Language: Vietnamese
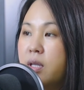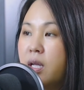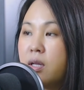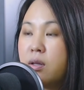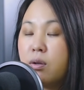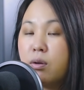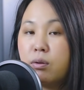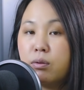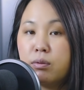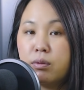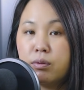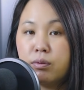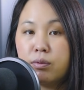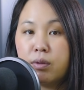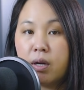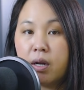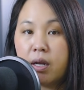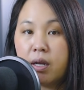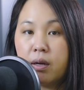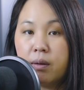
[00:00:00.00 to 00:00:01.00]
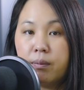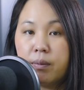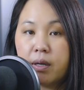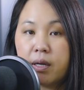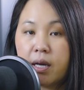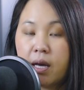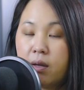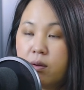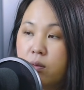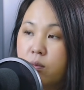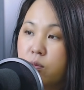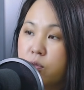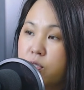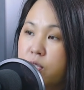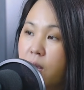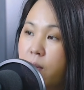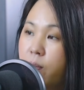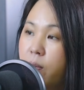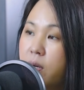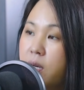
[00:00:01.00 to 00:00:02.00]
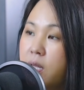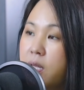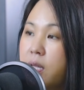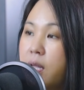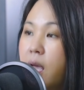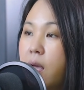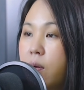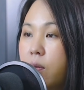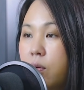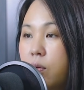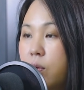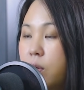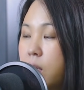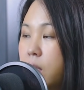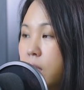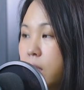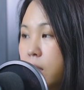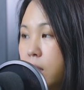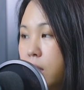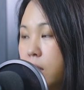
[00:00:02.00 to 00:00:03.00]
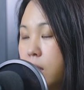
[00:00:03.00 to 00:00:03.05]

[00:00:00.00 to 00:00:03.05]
chả tôi lúc đầu này mi cả yếu một trăm bọn này chạy luôn liền